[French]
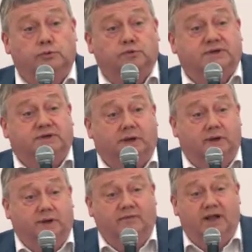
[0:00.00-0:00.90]
Donc c'était
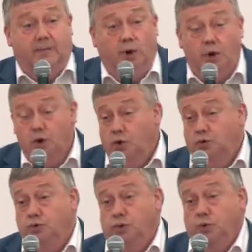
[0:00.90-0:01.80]
évidemment
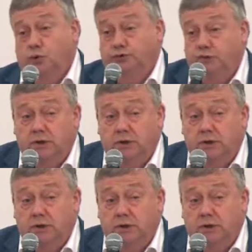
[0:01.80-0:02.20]
une honte.